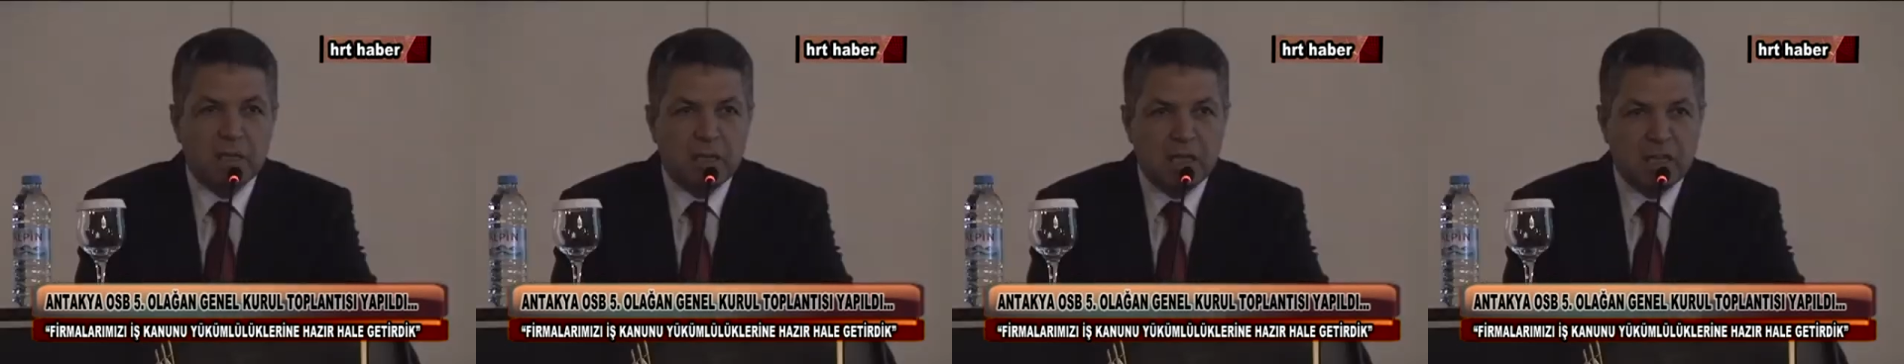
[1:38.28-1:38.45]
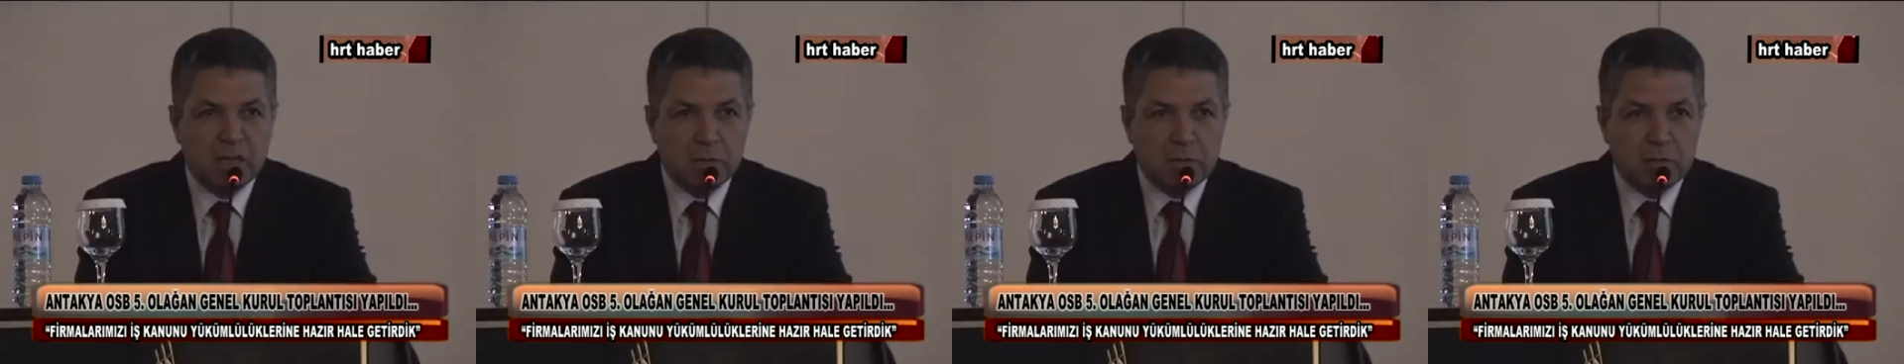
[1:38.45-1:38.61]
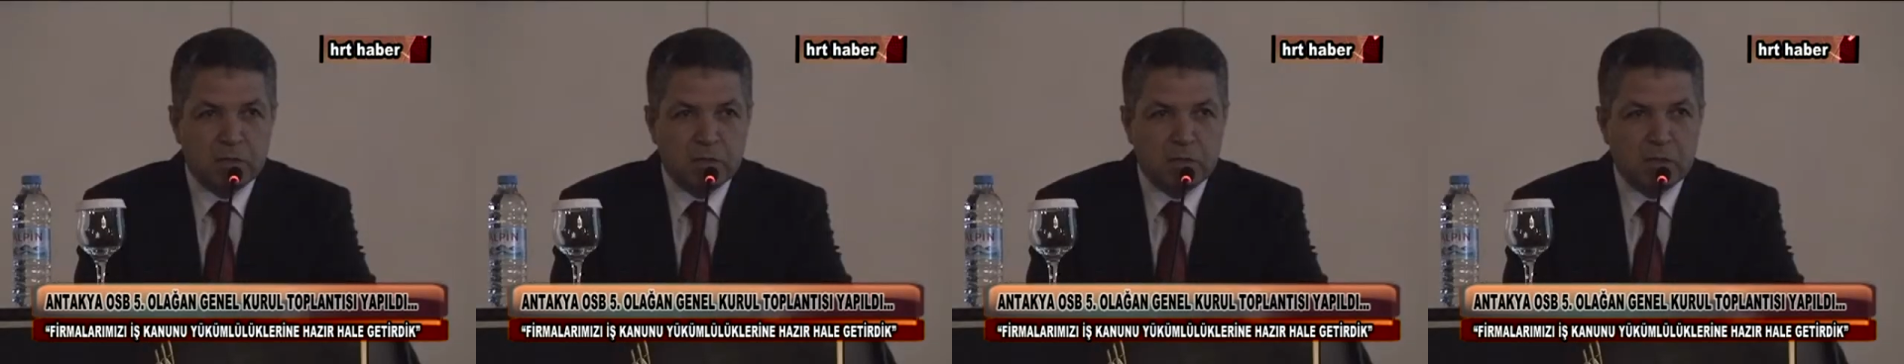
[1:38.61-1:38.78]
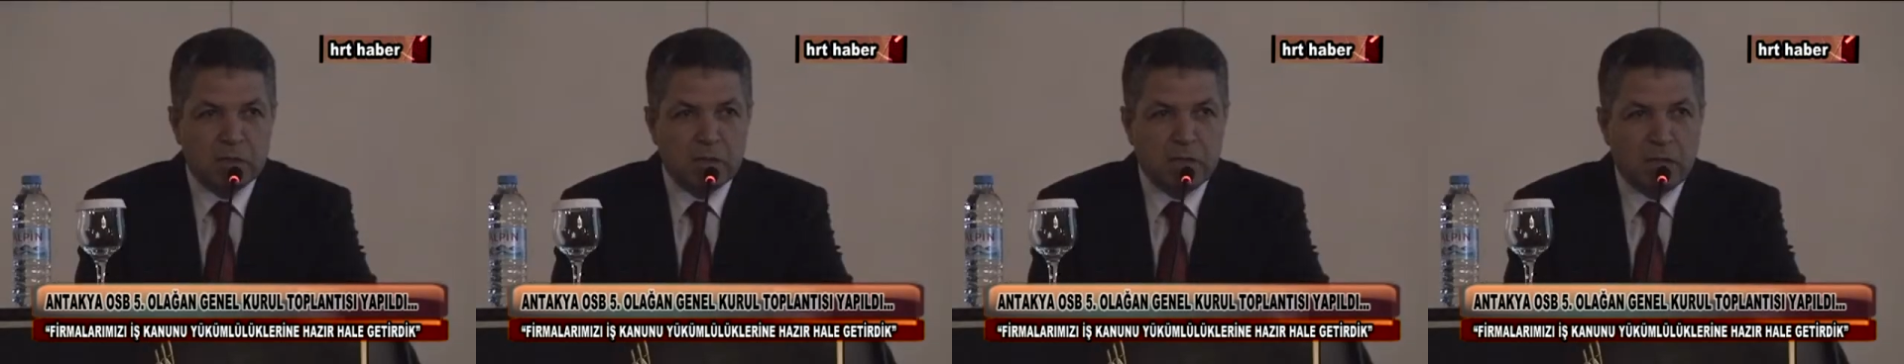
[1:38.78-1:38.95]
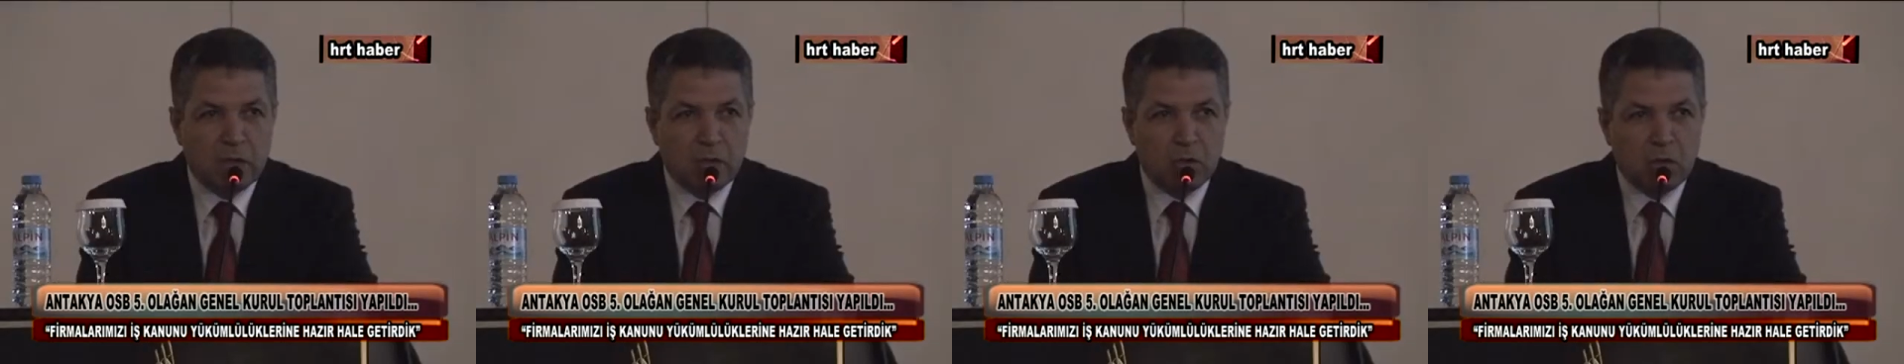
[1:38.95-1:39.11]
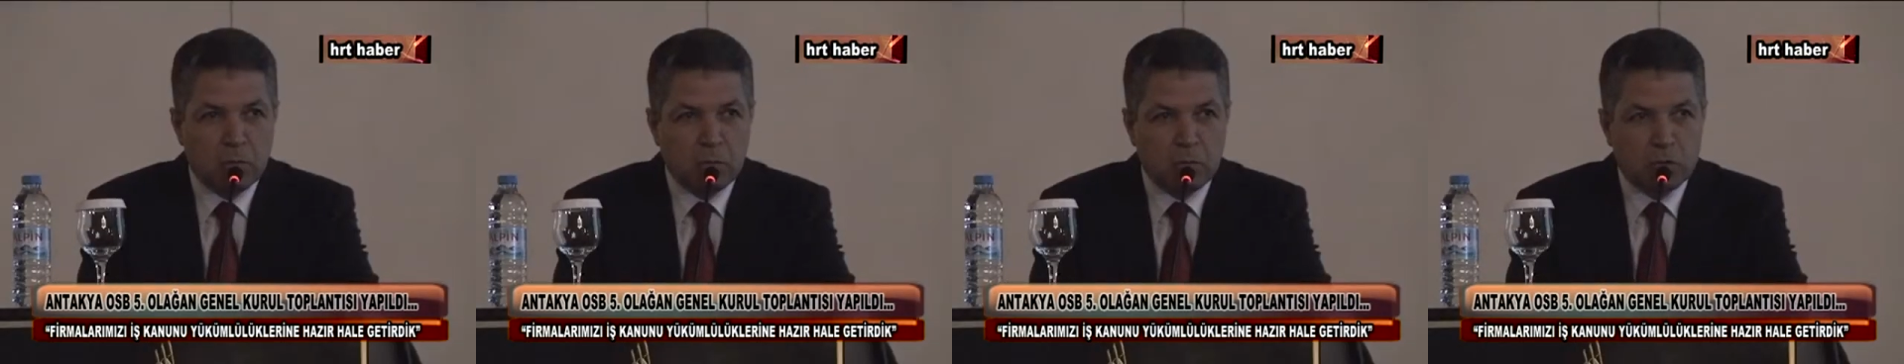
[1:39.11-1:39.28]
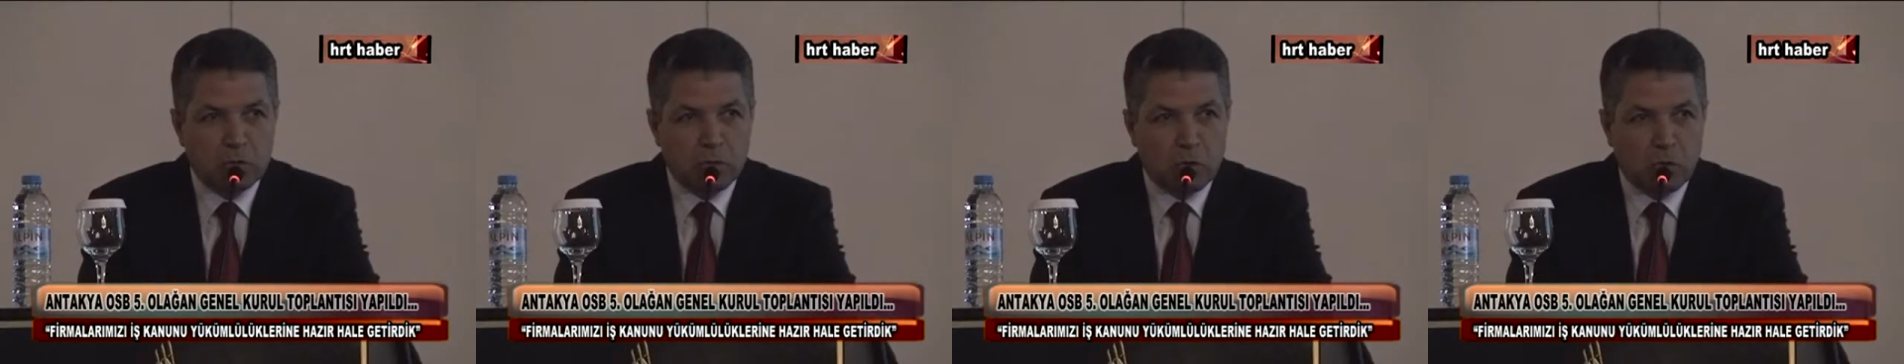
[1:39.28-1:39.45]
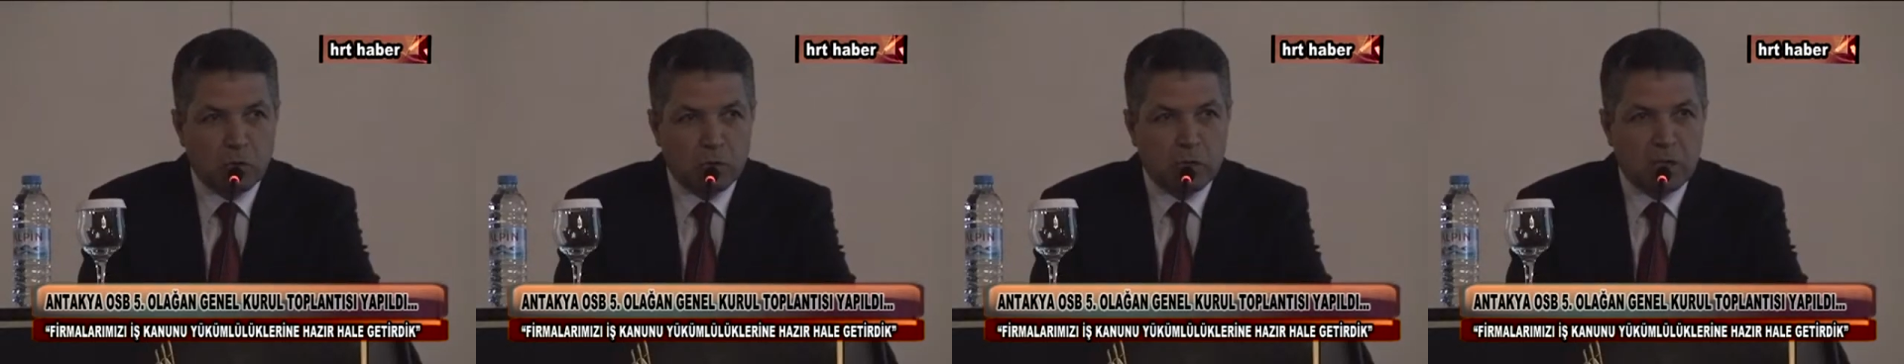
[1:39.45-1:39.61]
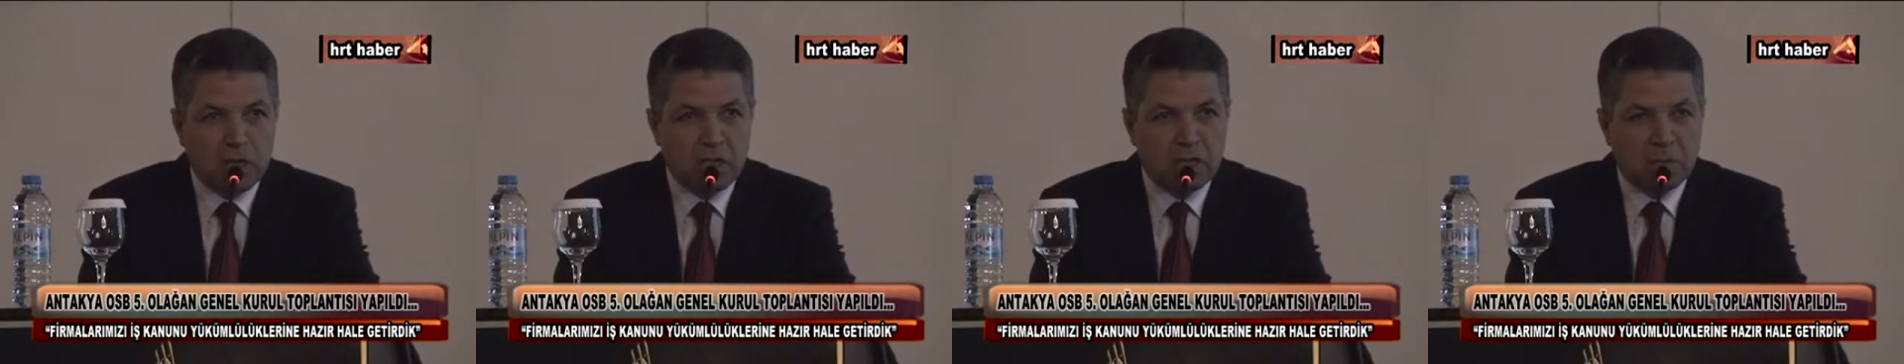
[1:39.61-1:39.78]
İlimizin en önemli
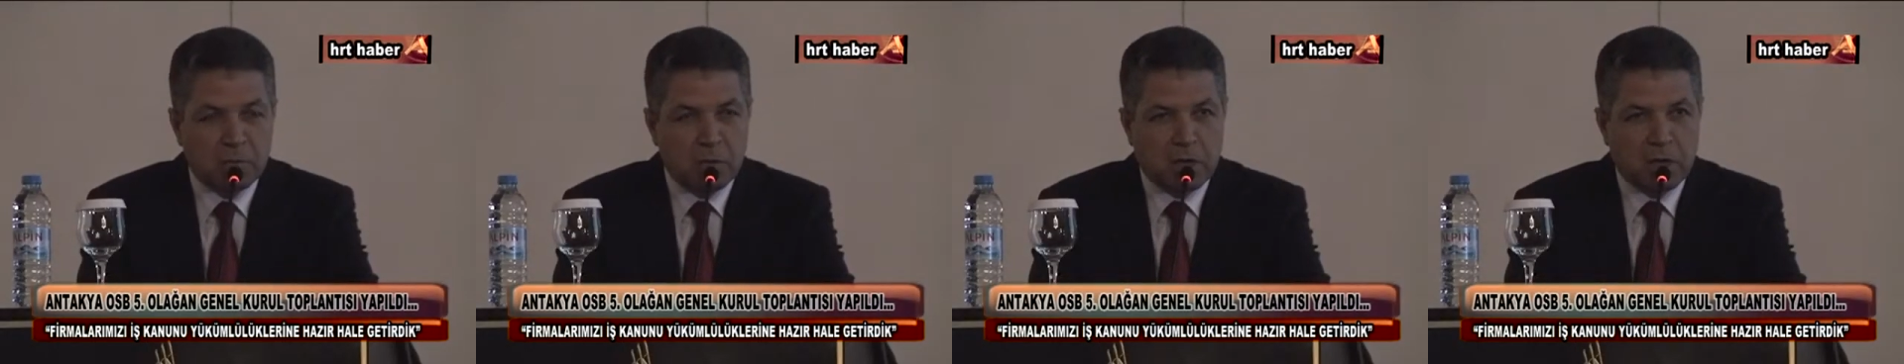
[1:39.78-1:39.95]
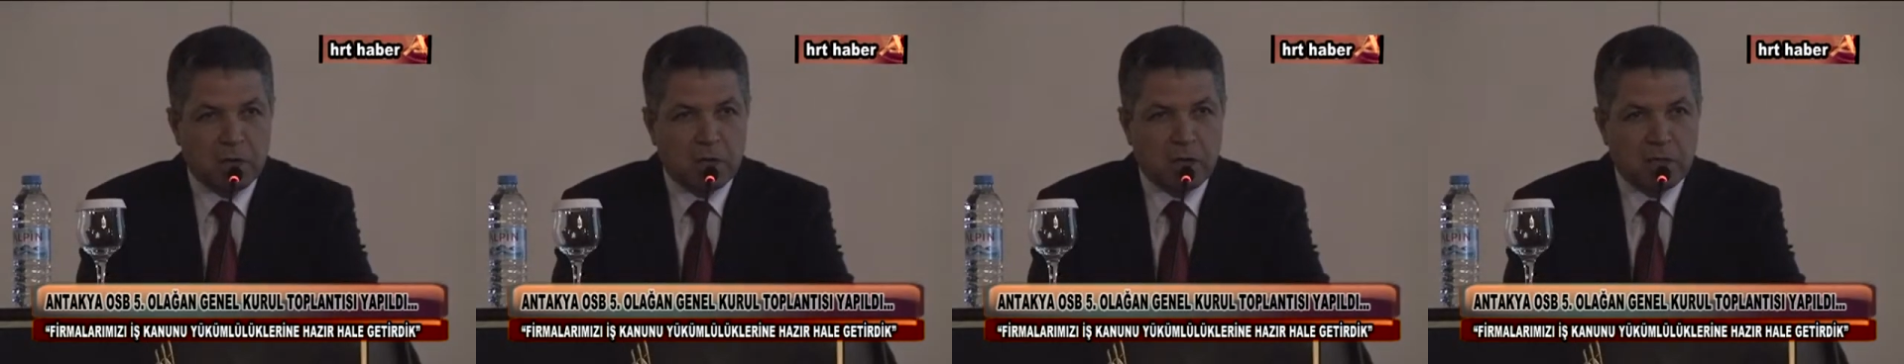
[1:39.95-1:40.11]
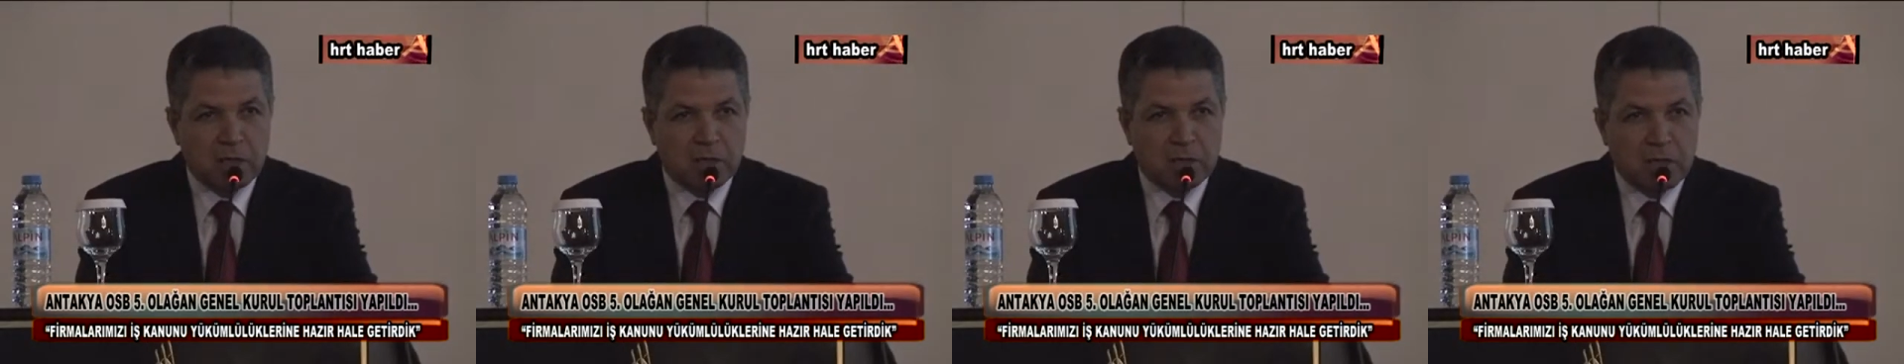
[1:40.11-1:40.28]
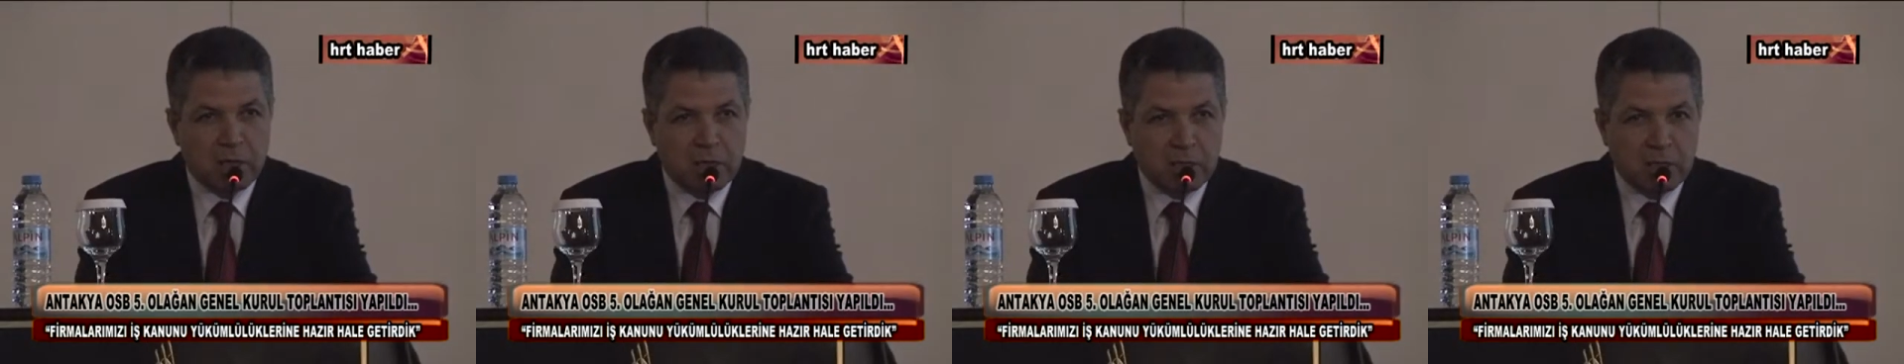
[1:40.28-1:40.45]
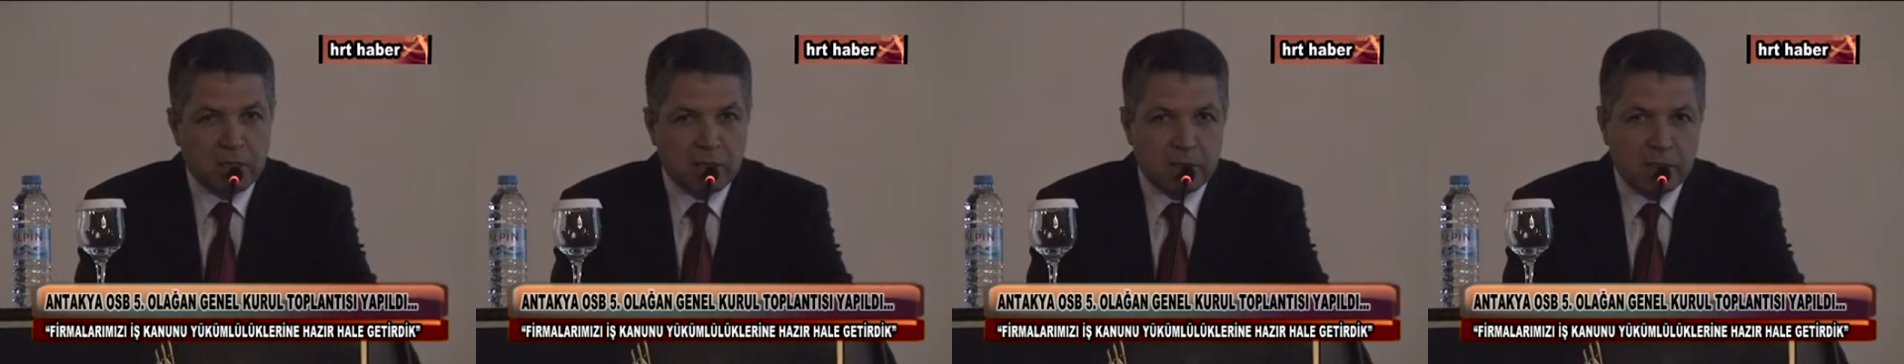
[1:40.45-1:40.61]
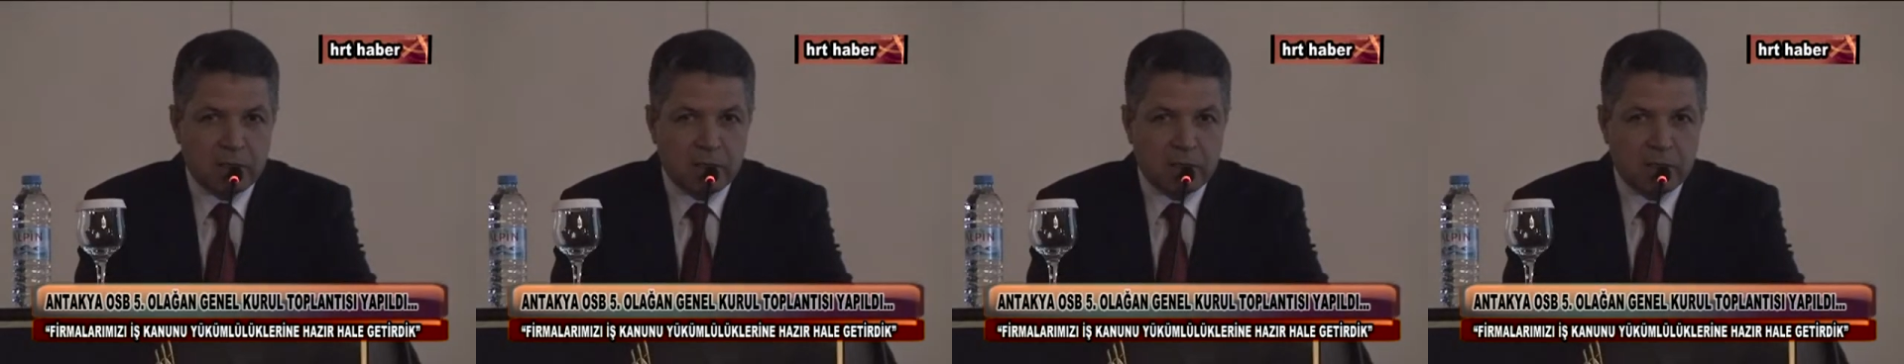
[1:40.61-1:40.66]
sorunlarından bir arkadaşlar